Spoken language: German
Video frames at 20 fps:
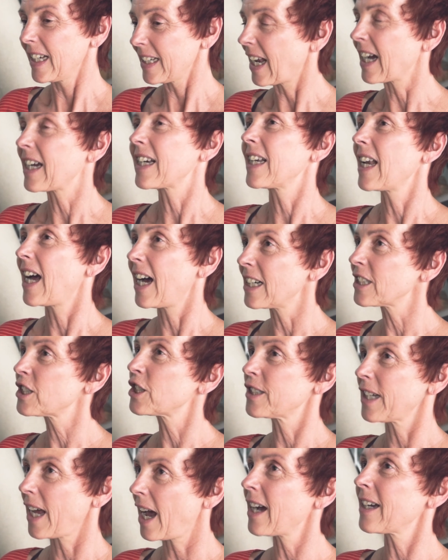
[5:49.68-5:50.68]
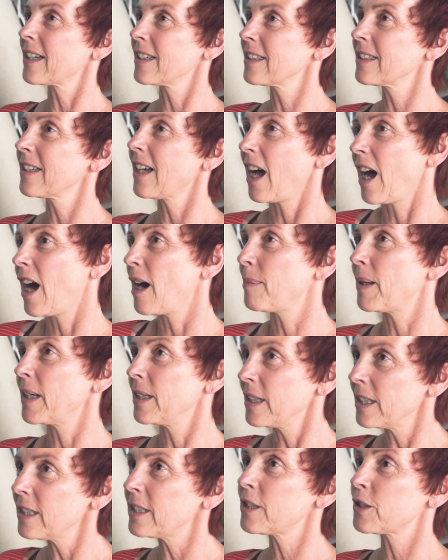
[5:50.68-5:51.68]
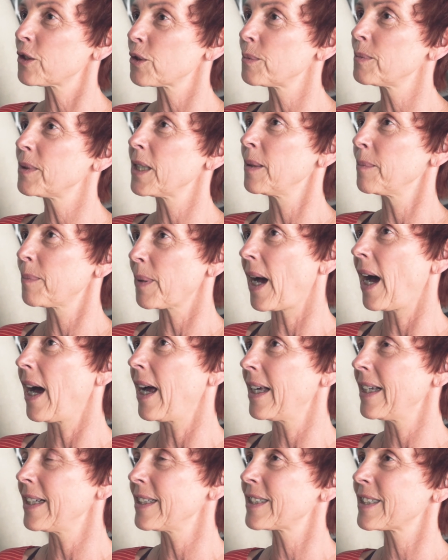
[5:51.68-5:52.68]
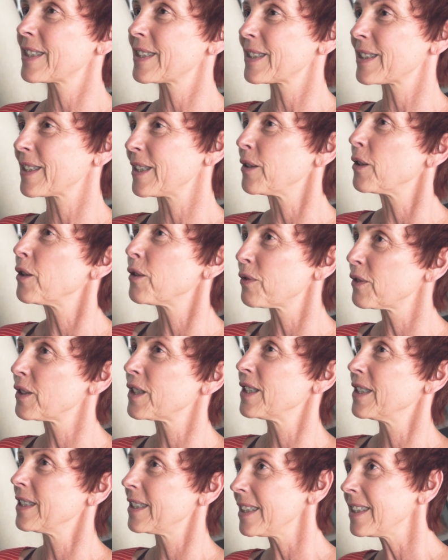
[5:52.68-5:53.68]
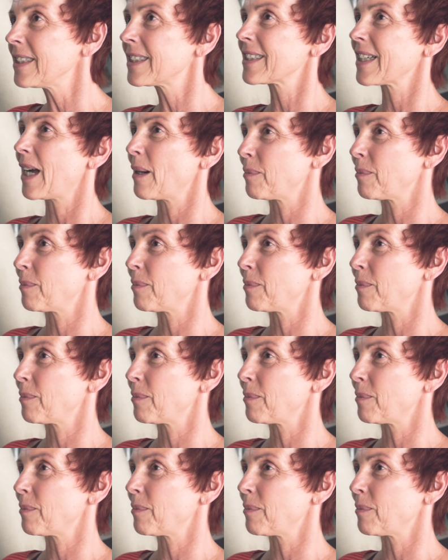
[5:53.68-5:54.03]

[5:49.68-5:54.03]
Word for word: Na klar, stärken, aber nicht um den Preis, den öffentlichen Dienst